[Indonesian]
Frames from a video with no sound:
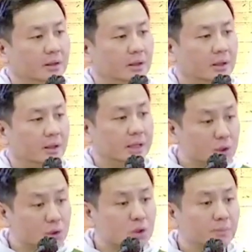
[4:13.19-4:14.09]

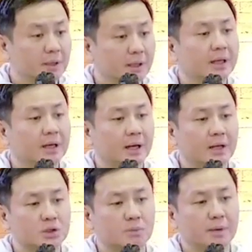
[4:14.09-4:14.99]
Yesus menginginkan
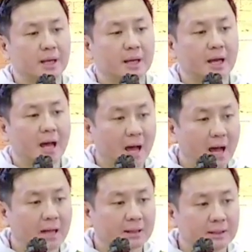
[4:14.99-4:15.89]
supaya
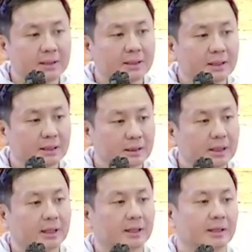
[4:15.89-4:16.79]
hati
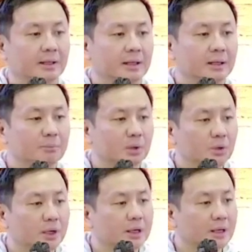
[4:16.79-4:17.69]
kita
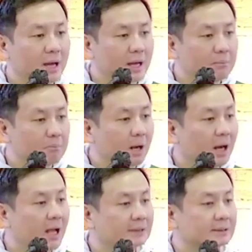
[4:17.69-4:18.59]
dipenuhi dengan
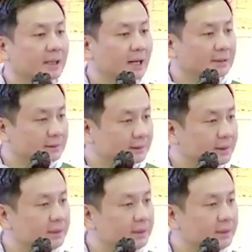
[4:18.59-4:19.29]
belas kasih.